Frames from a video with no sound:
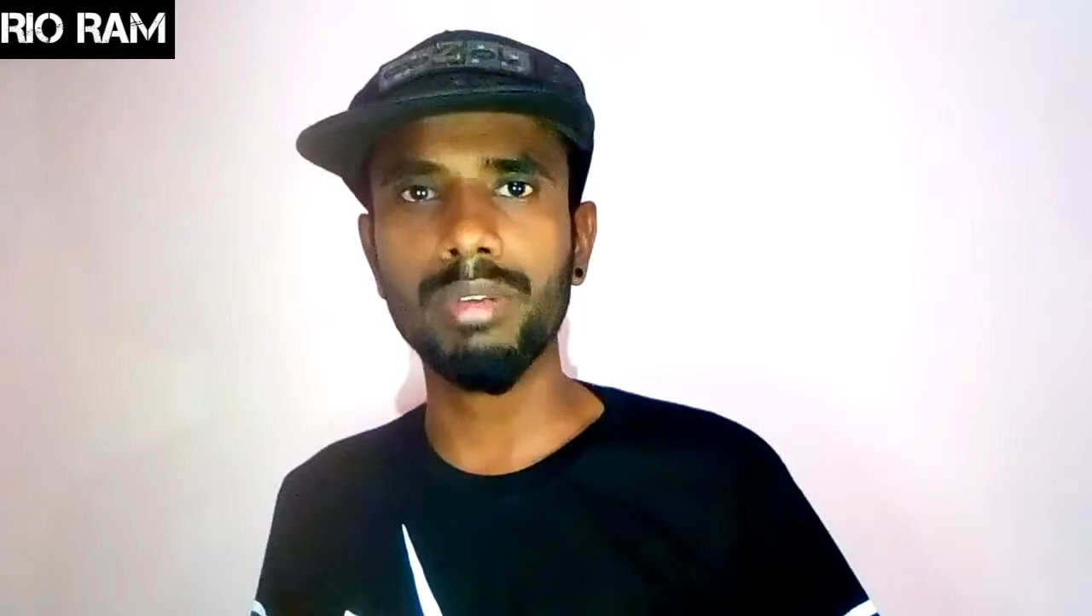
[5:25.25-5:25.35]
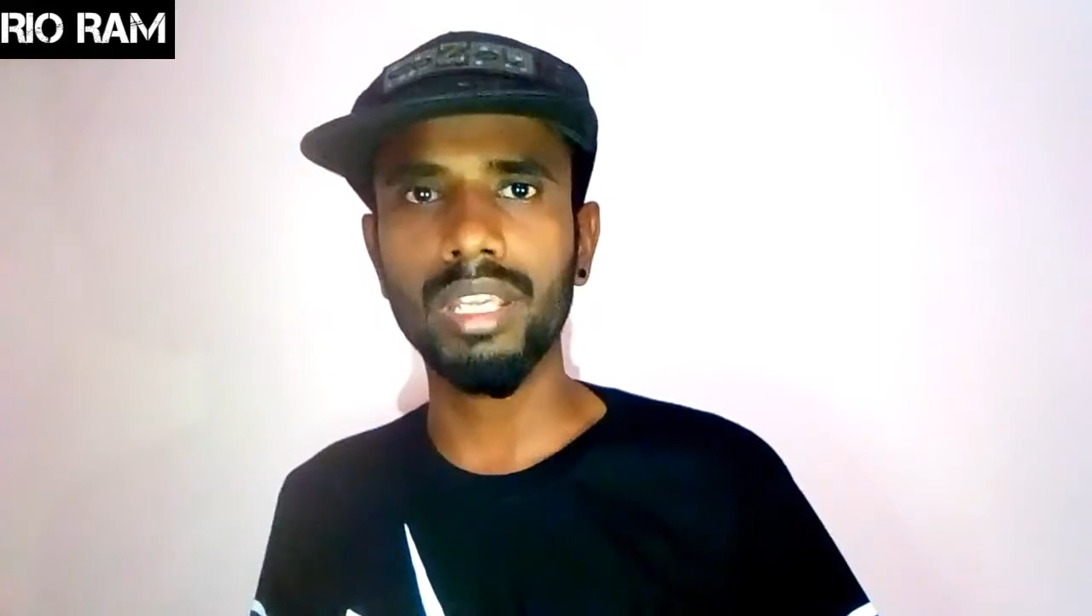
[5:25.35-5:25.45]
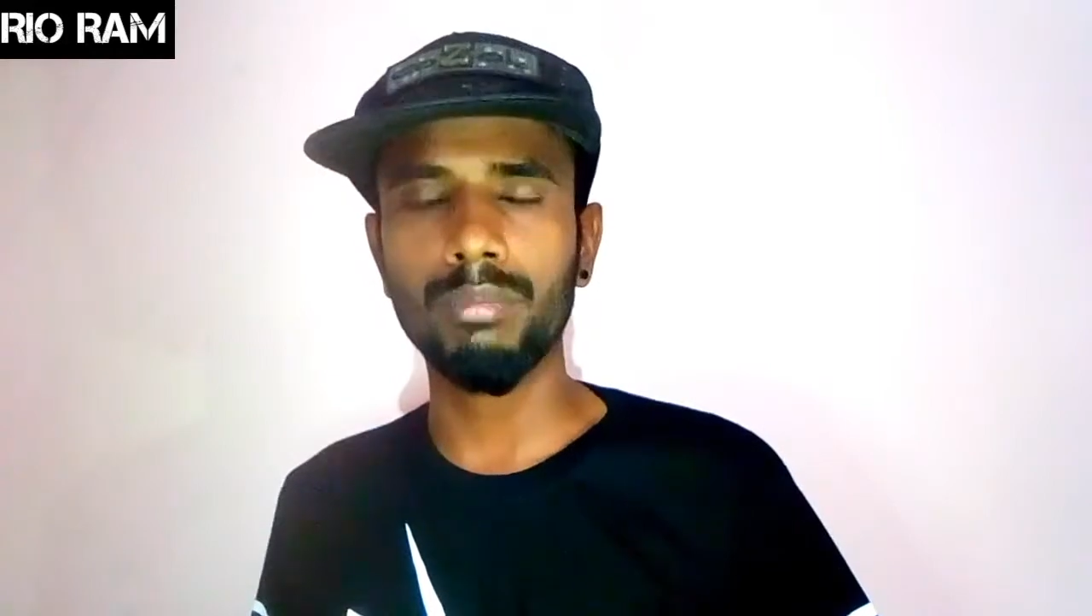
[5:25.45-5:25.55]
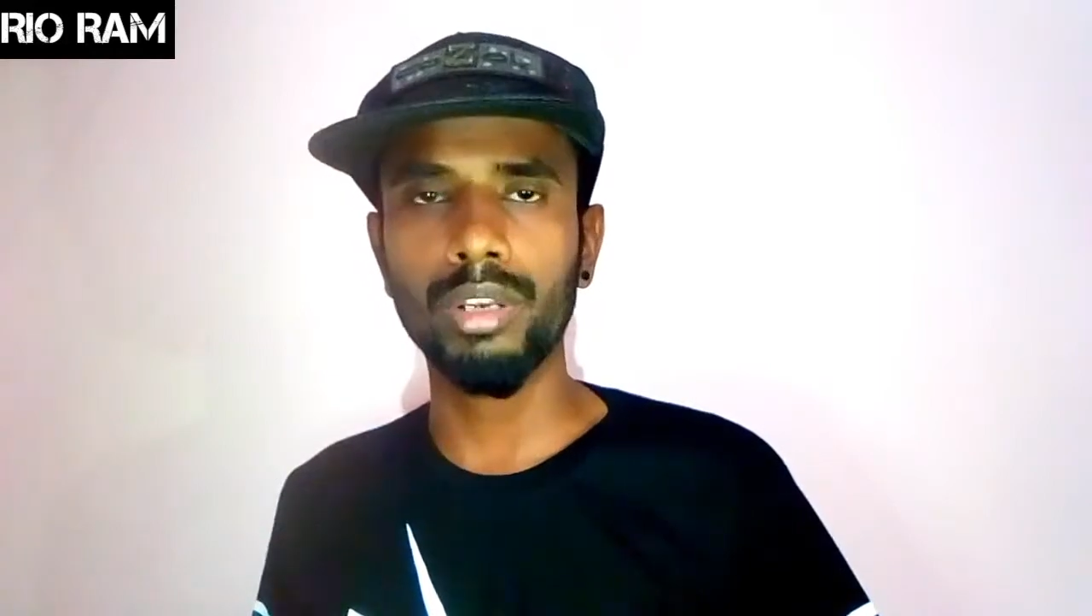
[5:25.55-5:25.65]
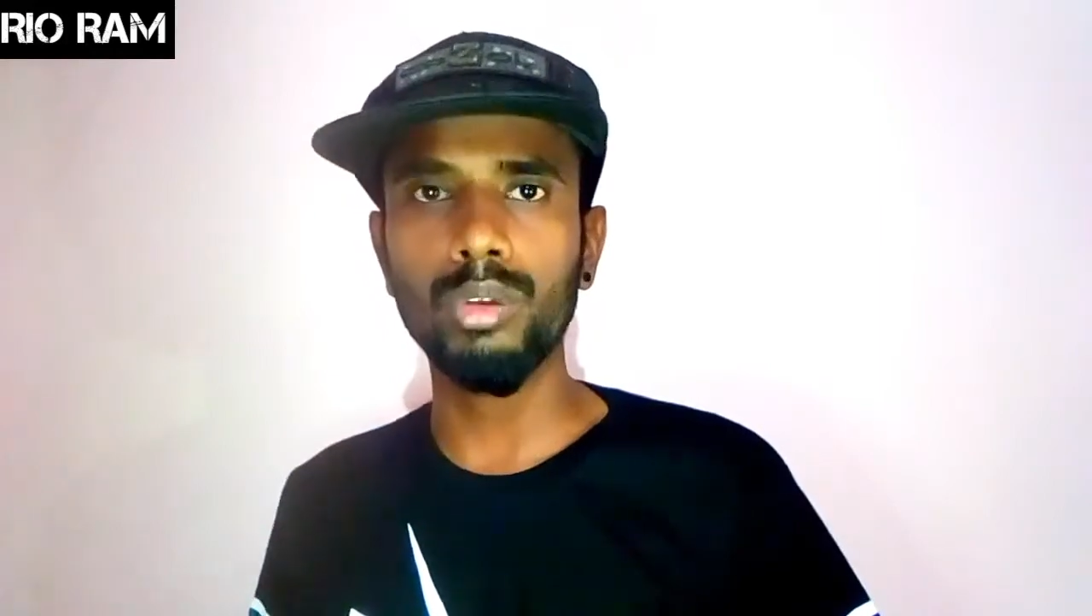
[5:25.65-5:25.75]

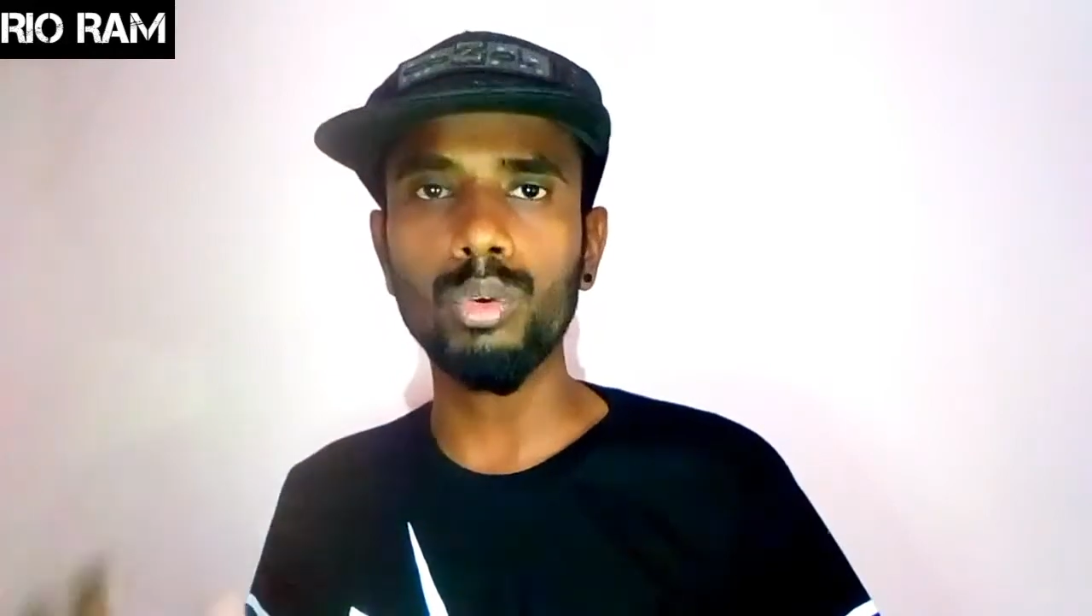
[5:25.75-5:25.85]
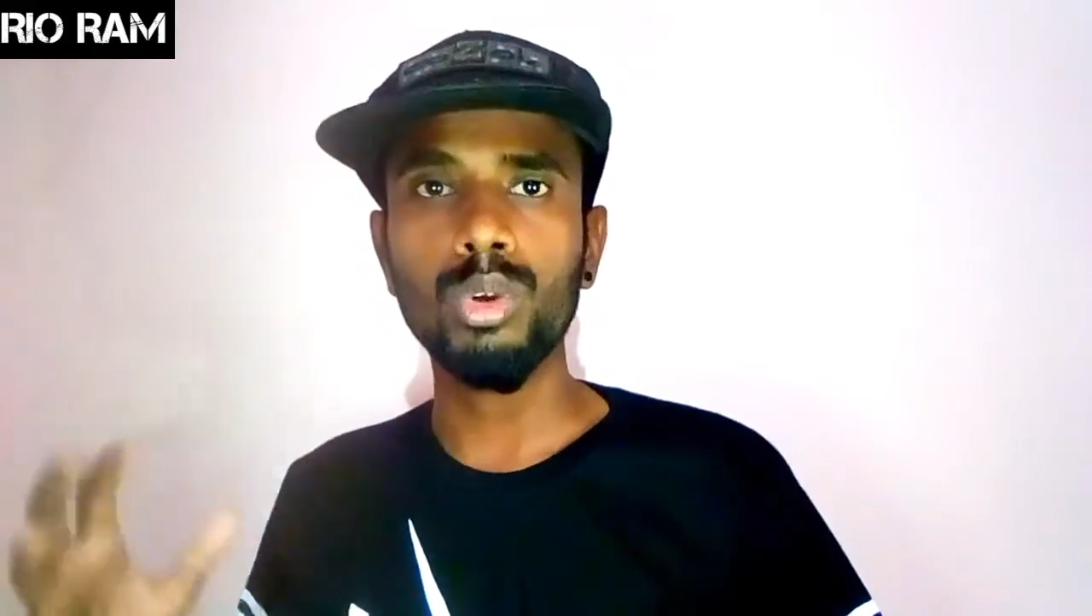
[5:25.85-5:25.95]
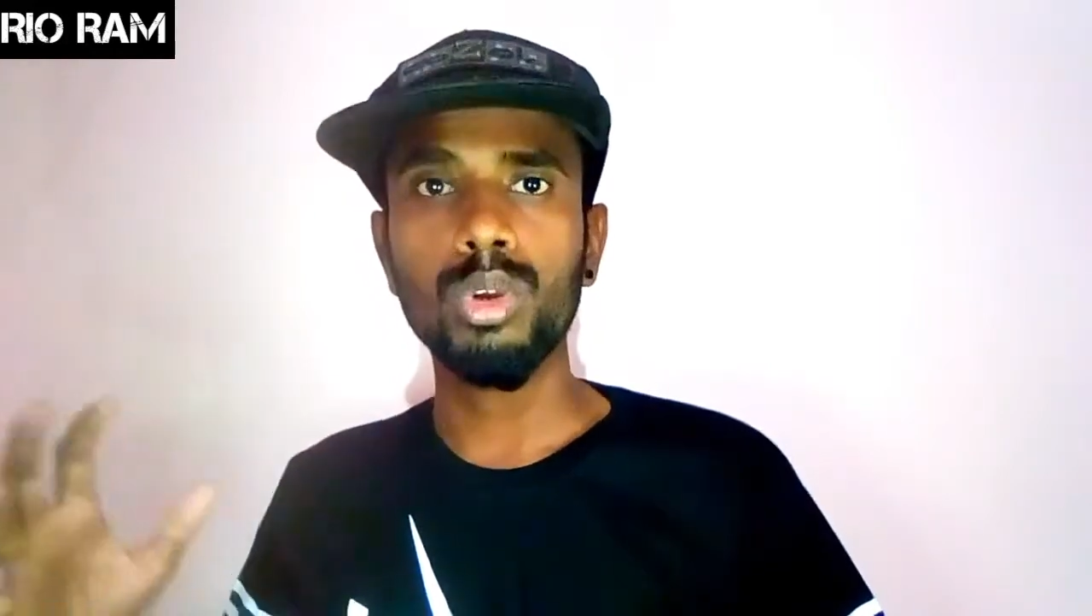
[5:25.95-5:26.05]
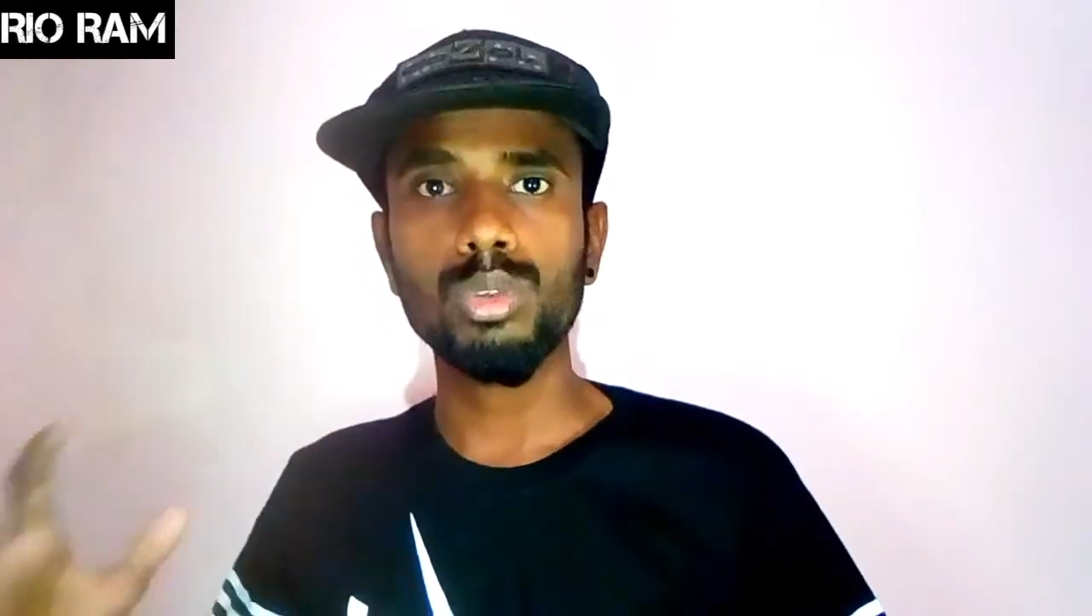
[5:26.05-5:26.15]
அப்படிங்கிற மாதிரியும்